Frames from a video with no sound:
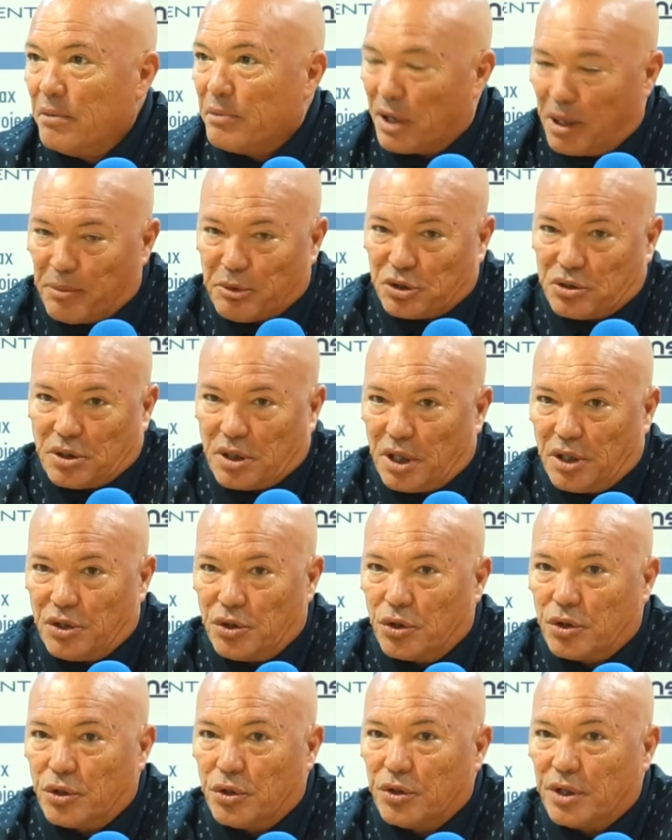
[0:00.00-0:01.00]
Pero vamos, que
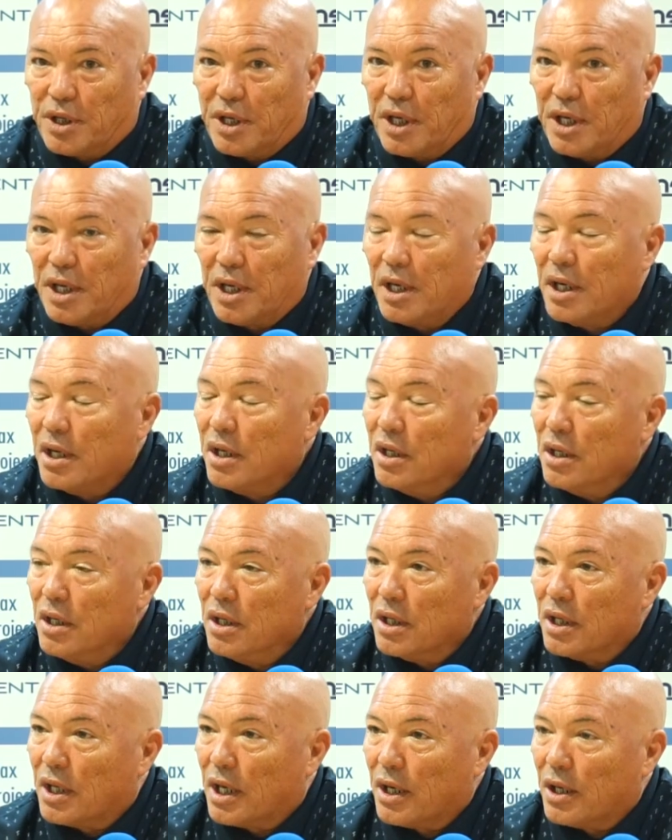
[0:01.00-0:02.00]
yo creo que,
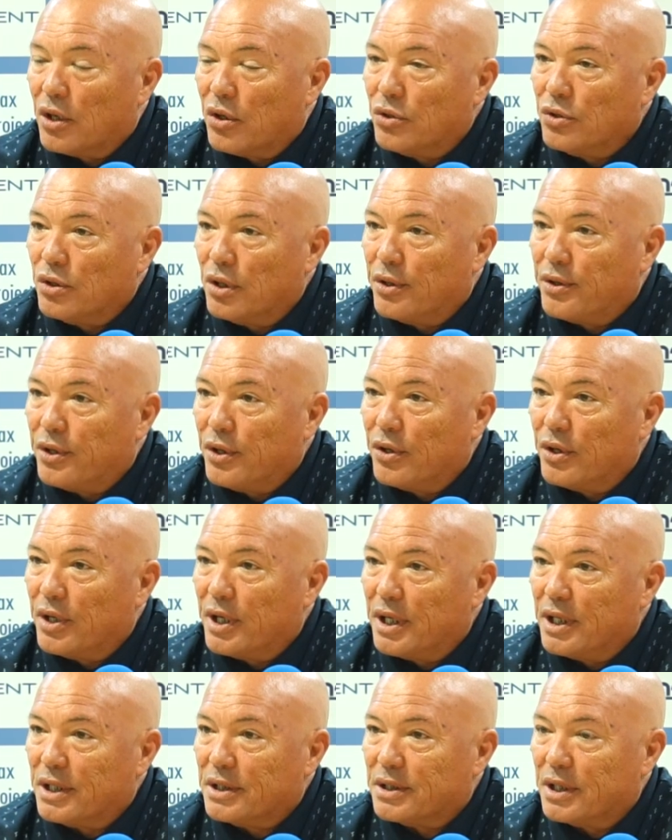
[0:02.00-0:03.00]
en
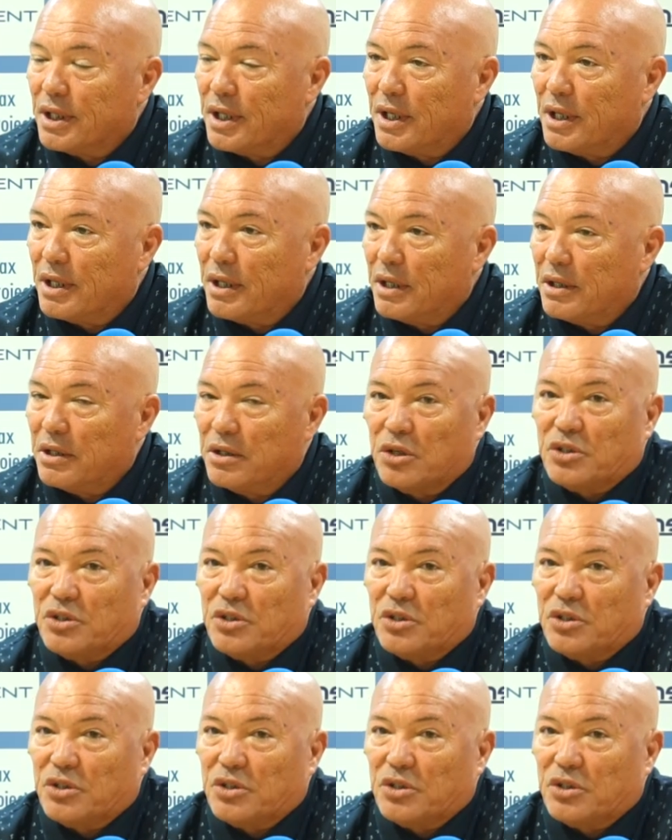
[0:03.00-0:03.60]
condiciones eh,